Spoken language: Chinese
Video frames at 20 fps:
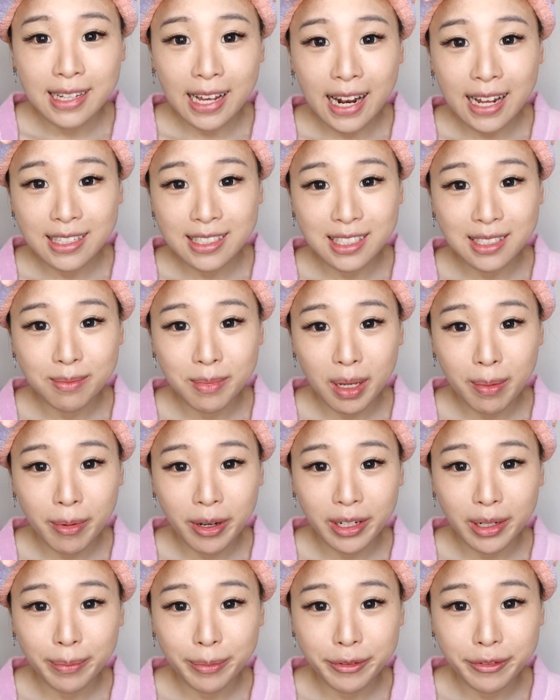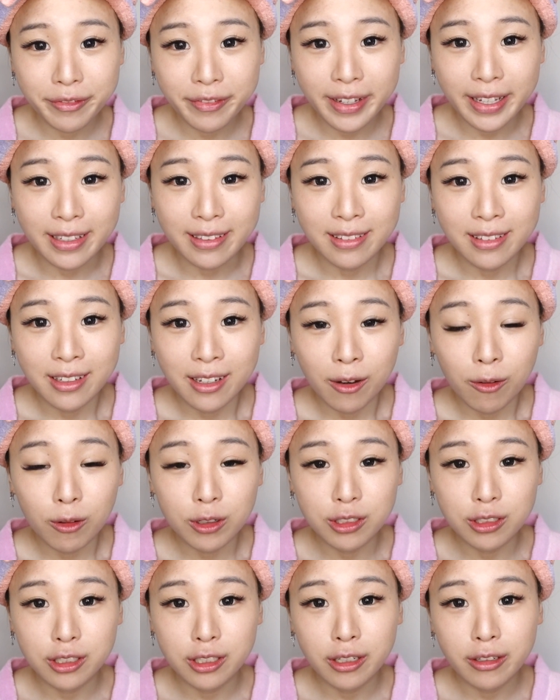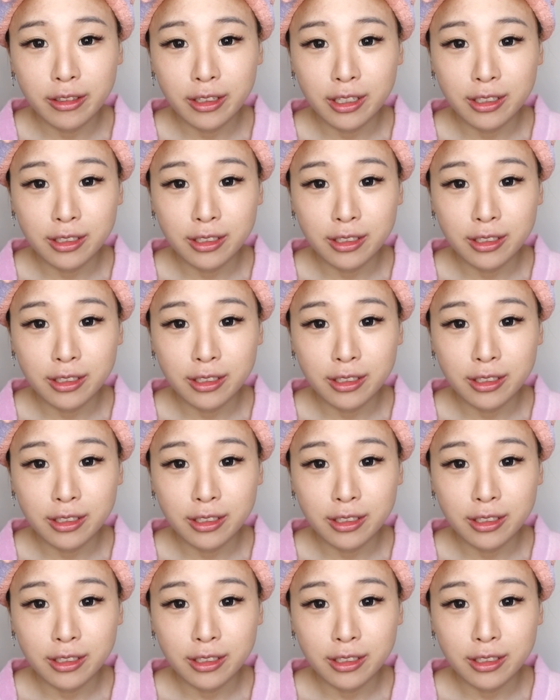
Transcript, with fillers: 再来是眉毛的部分，我使用